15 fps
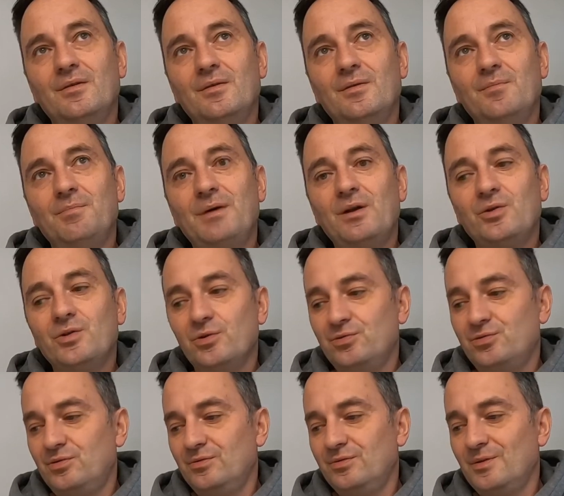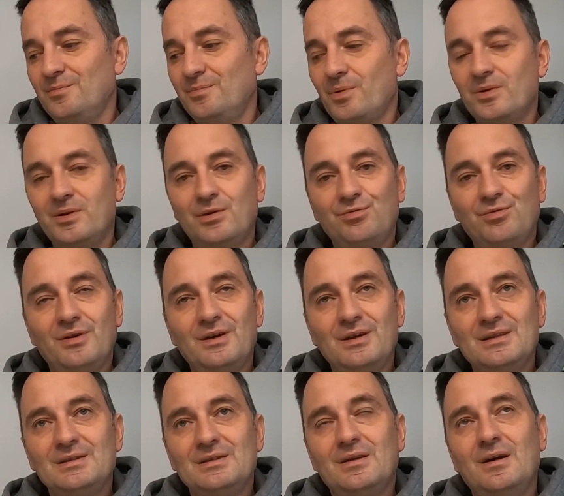e, paloności w tym porterze
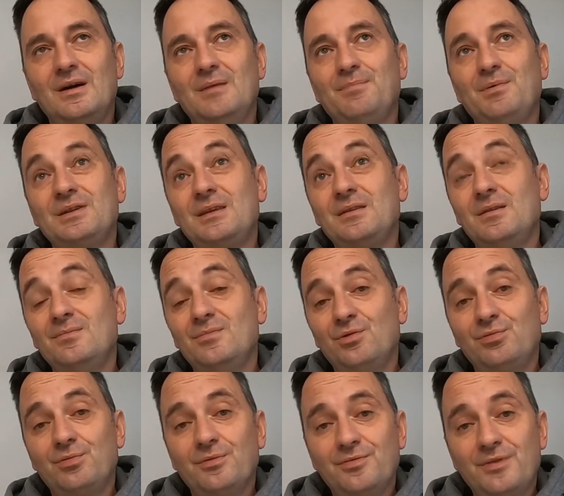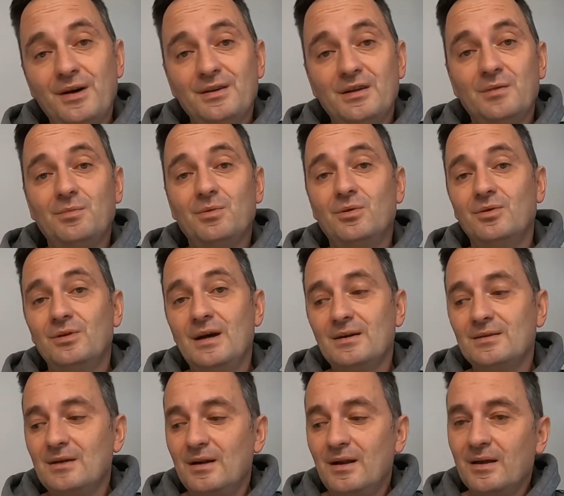jest, a poza tym wyszło fajnie, bo jak
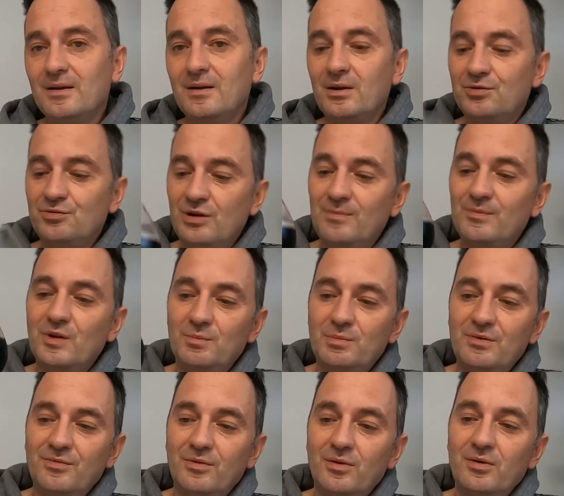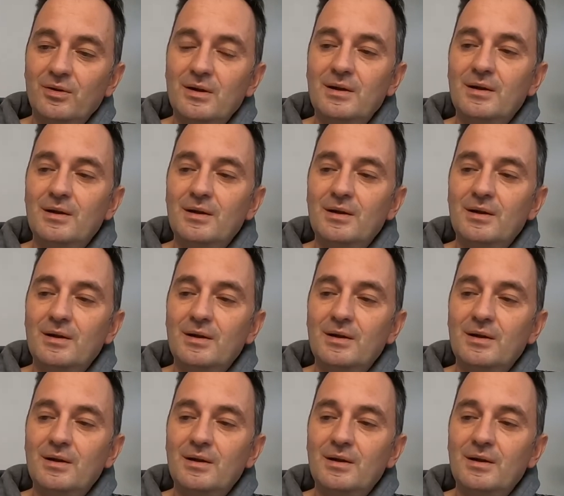na lekkie, ciemne piwo